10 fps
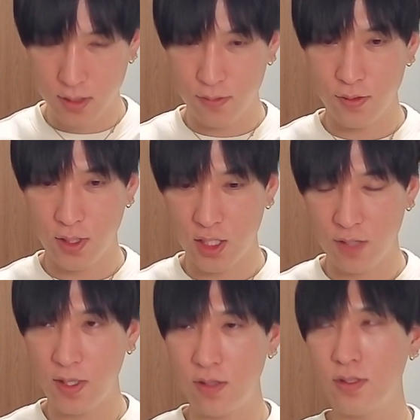う風に決
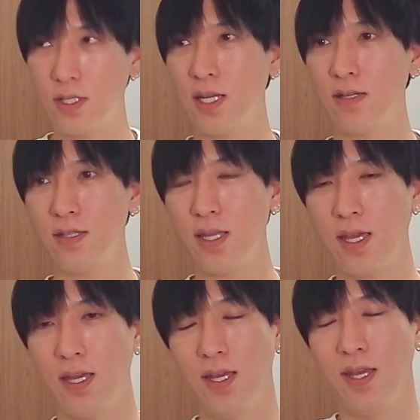めるんじゃなく
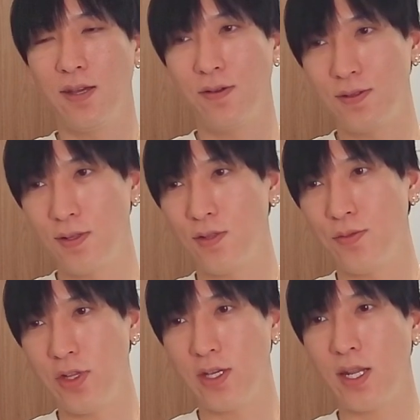て、こう外
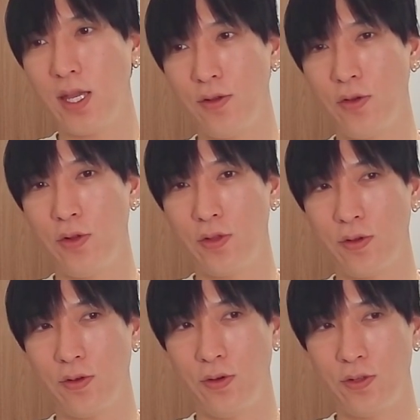堀からいろいろと
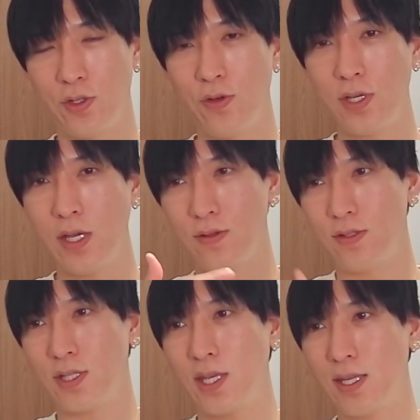こう条件を
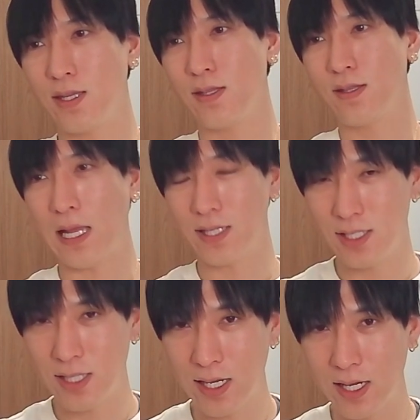付け足
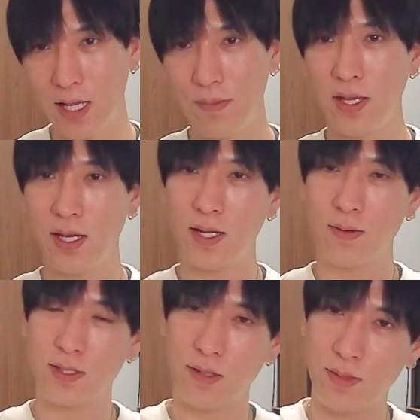しながら銘柄
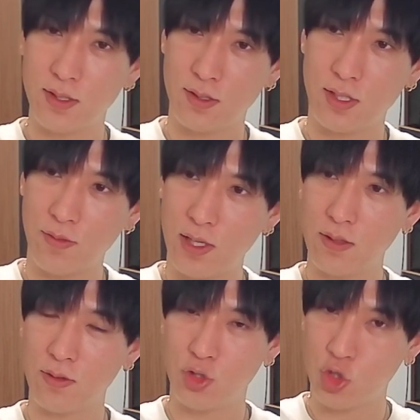を選別してもら
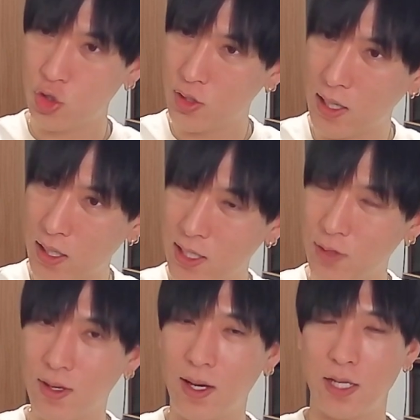うと受給がいい
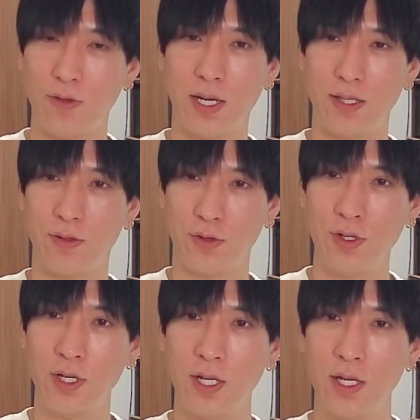のか悪いのかっていうところ、
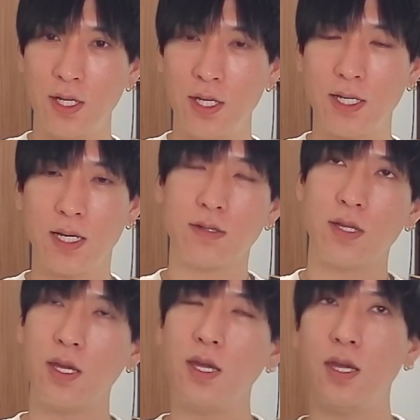比較
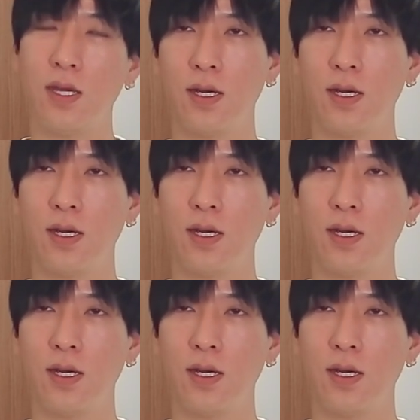的